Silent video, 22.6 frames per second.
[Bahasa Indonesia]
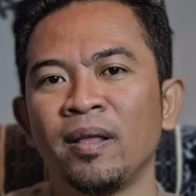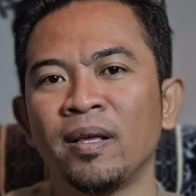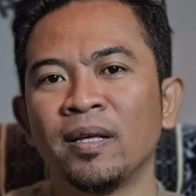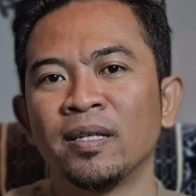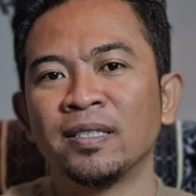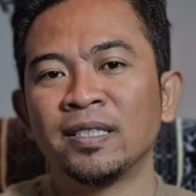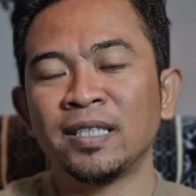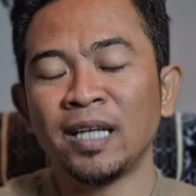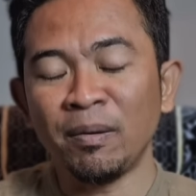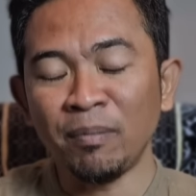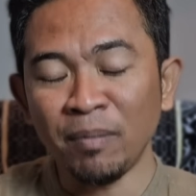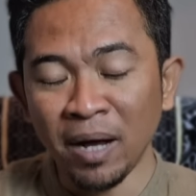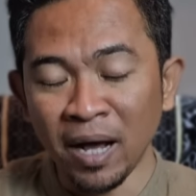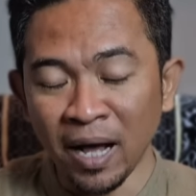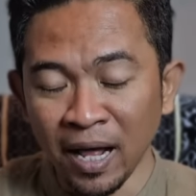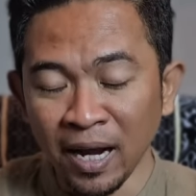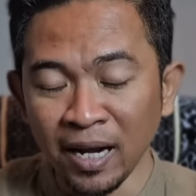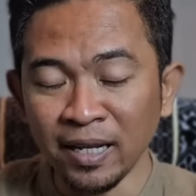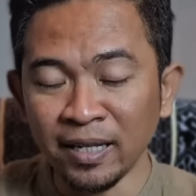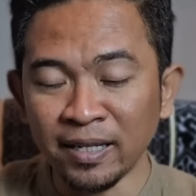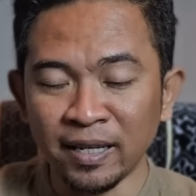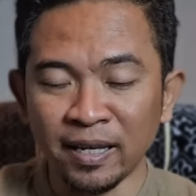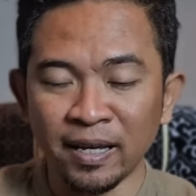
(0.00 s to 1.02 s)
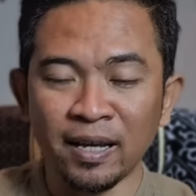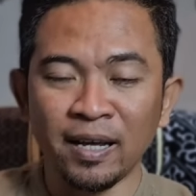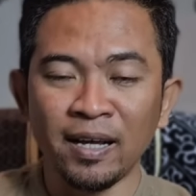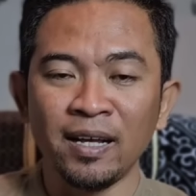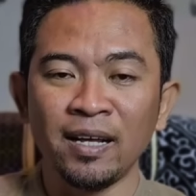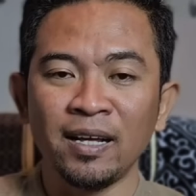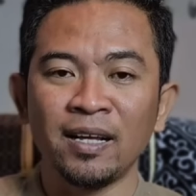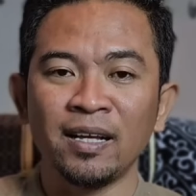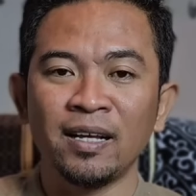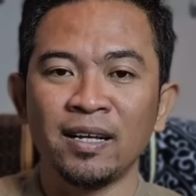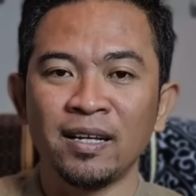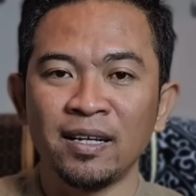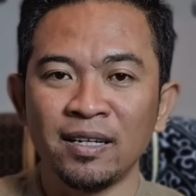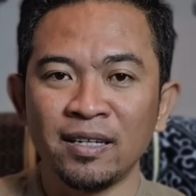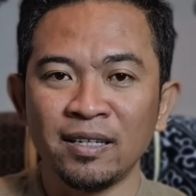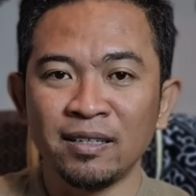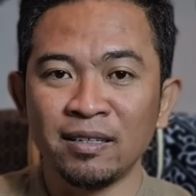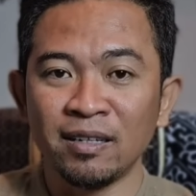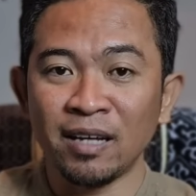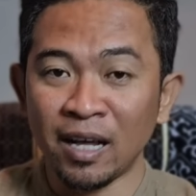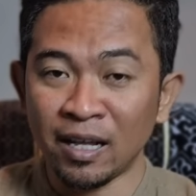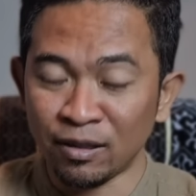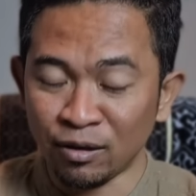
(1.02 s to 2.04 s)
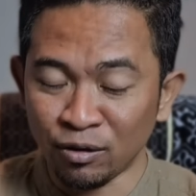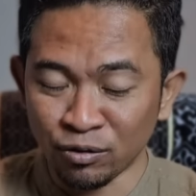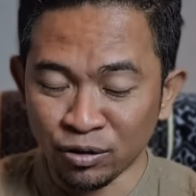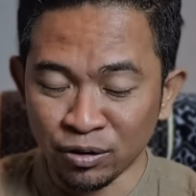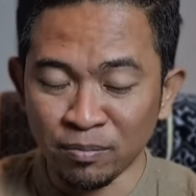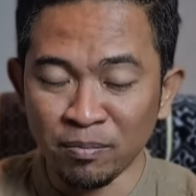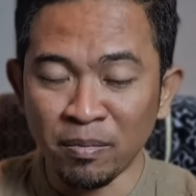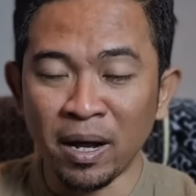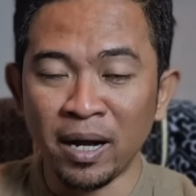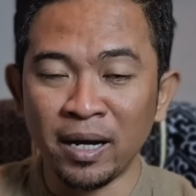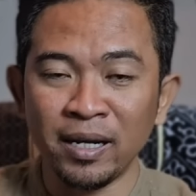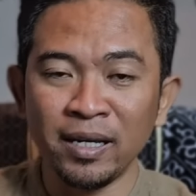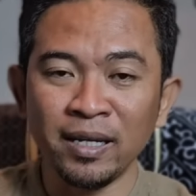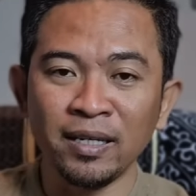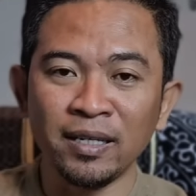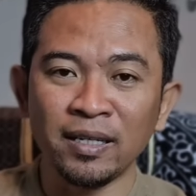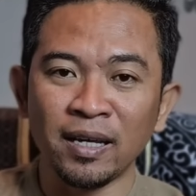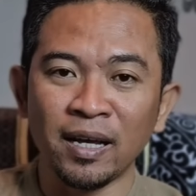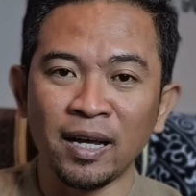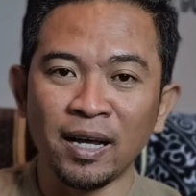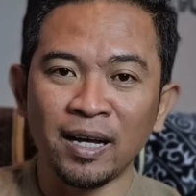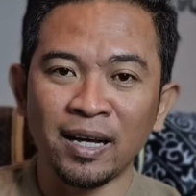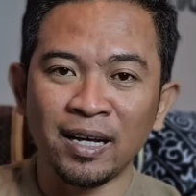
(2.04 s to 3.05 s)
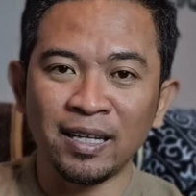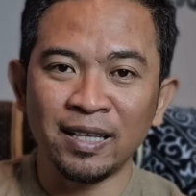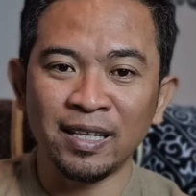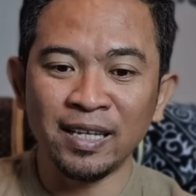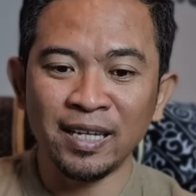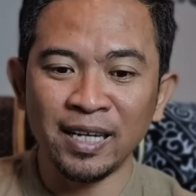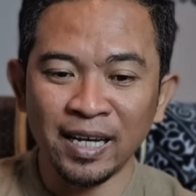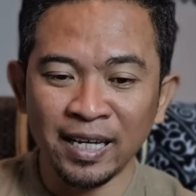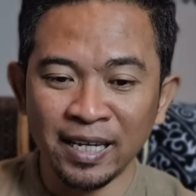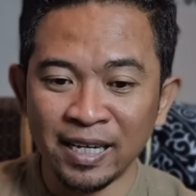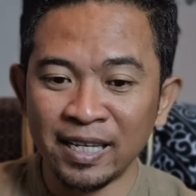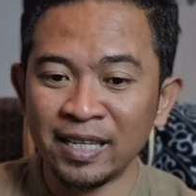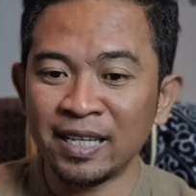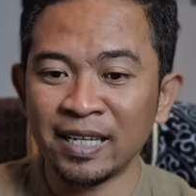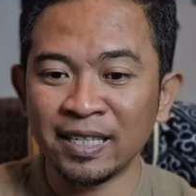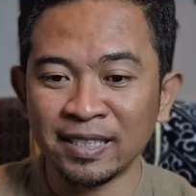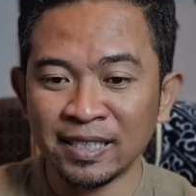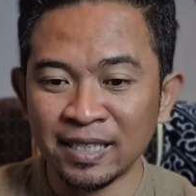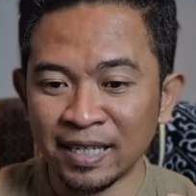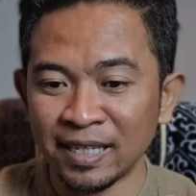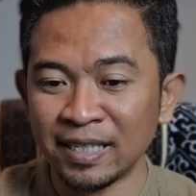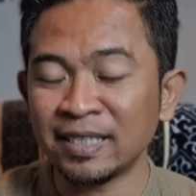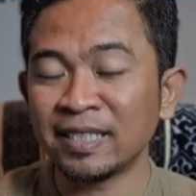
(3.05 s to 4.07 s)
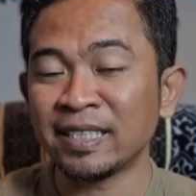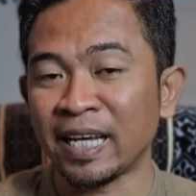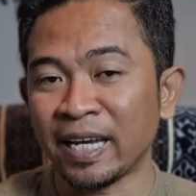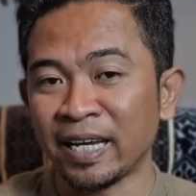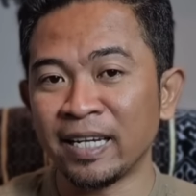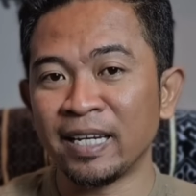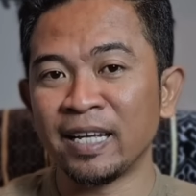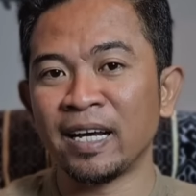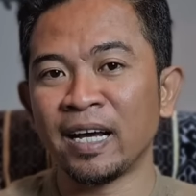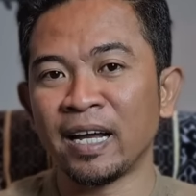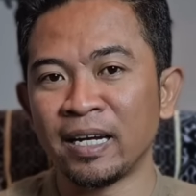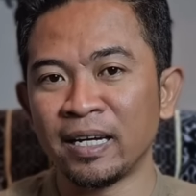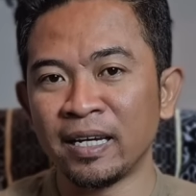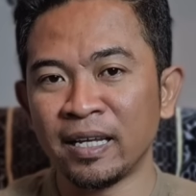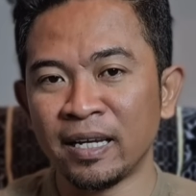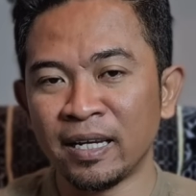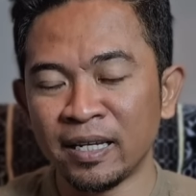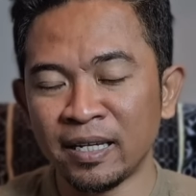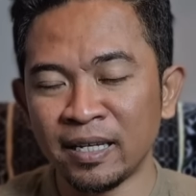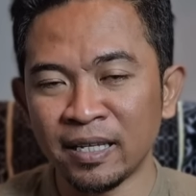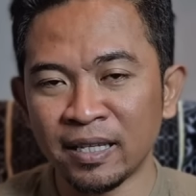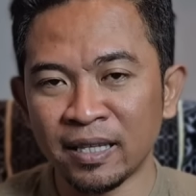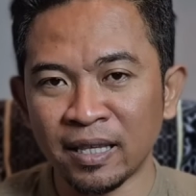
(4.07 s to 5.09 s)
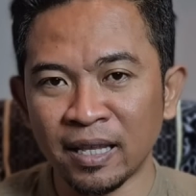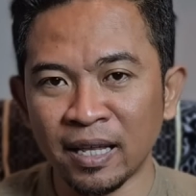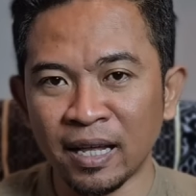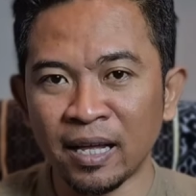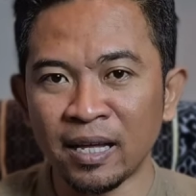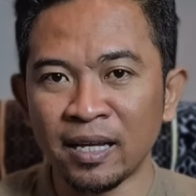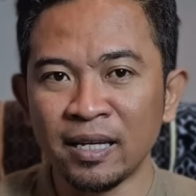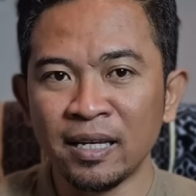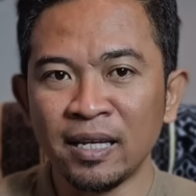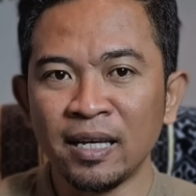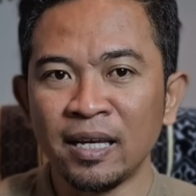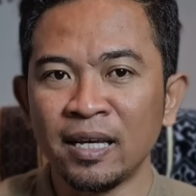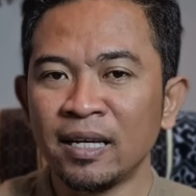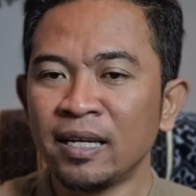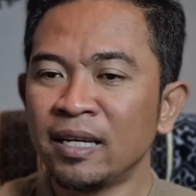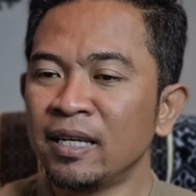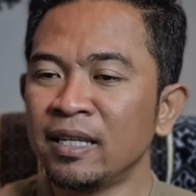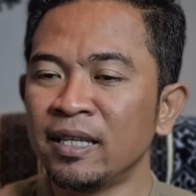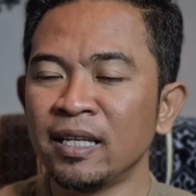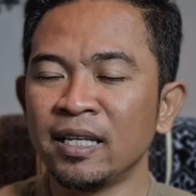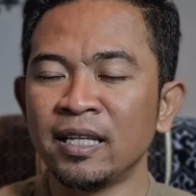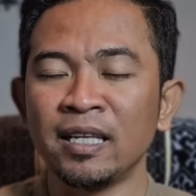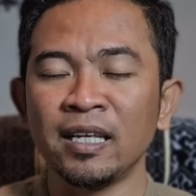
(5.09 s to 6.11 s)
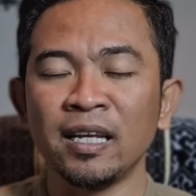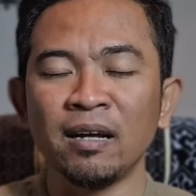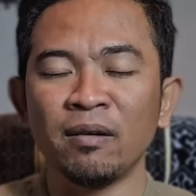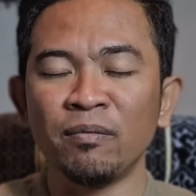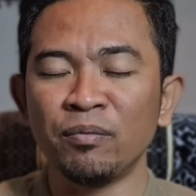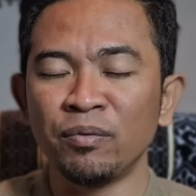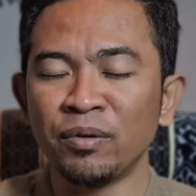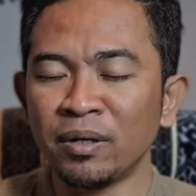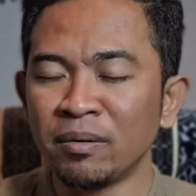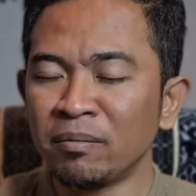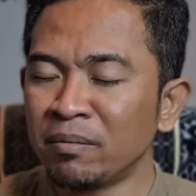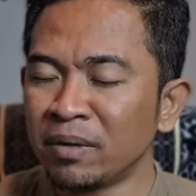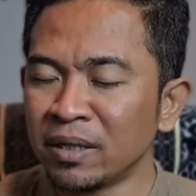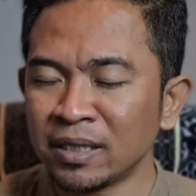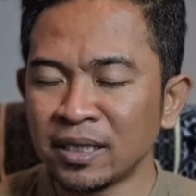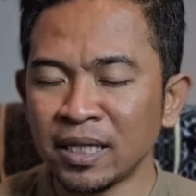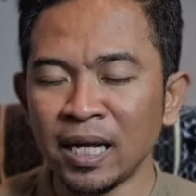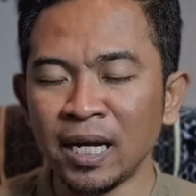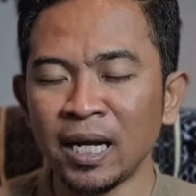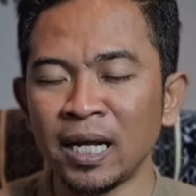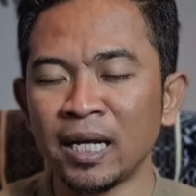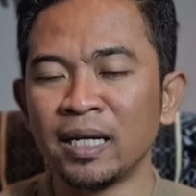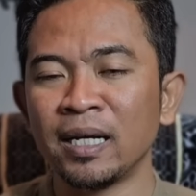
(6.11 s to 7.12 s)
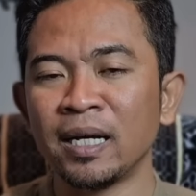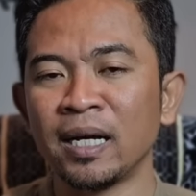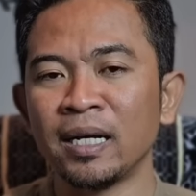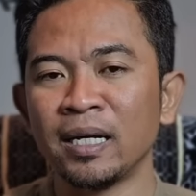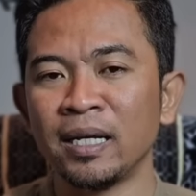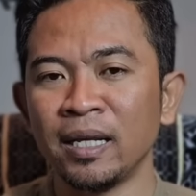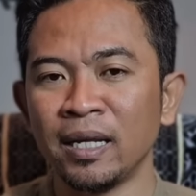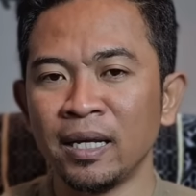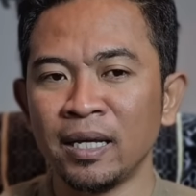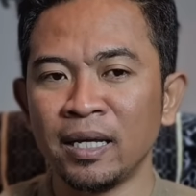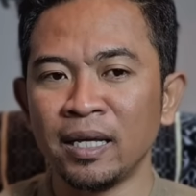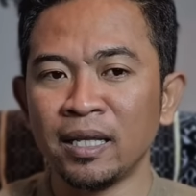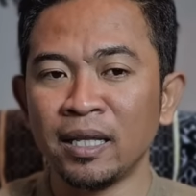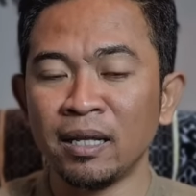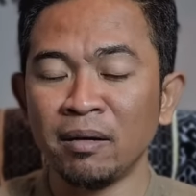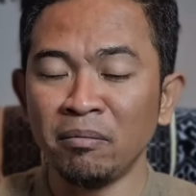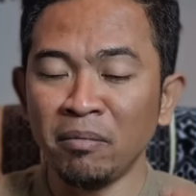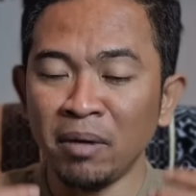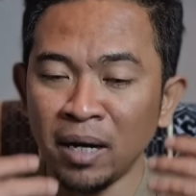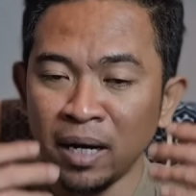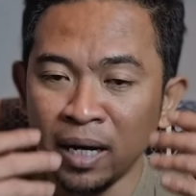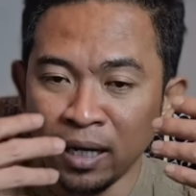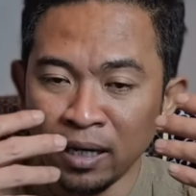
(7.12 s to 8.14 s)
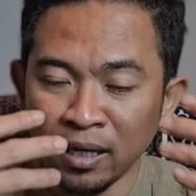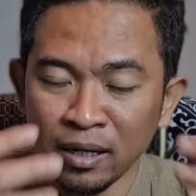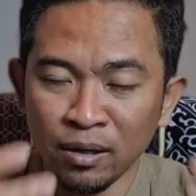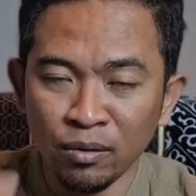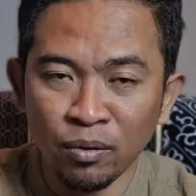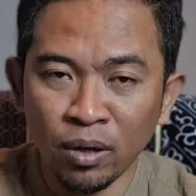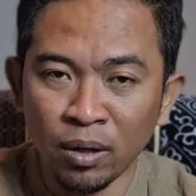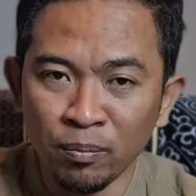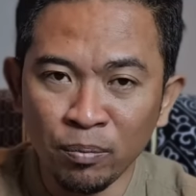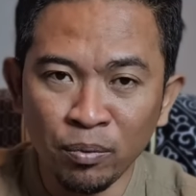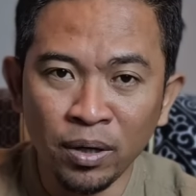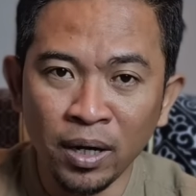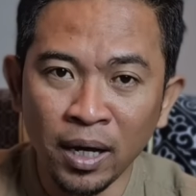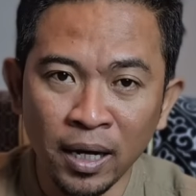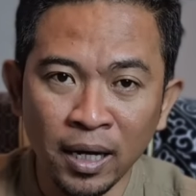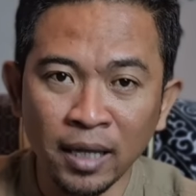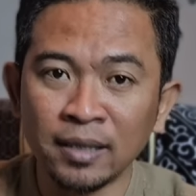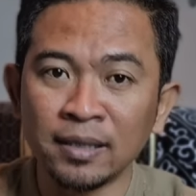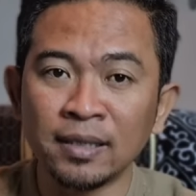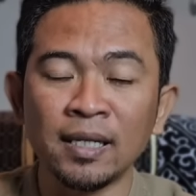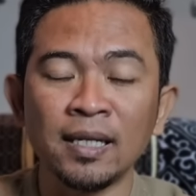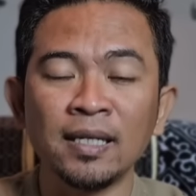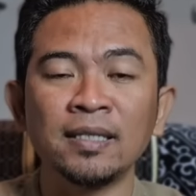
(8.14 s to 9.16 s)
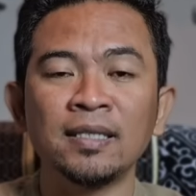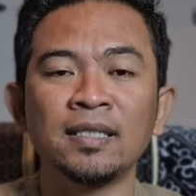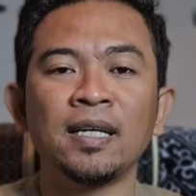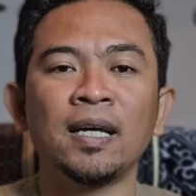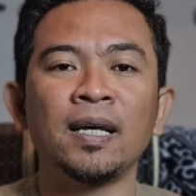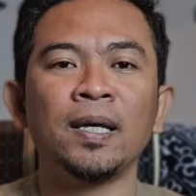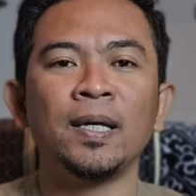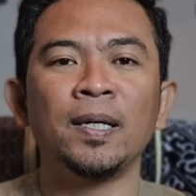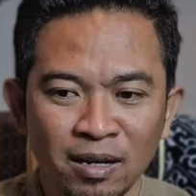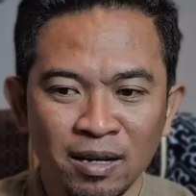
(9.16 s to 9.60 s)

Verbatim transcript: Sama halnya atau sebaliknya, ketika kita selesai dengan diri kita, kita tidak punya masalah dengan diri kita, maka di luar pun akan selesai.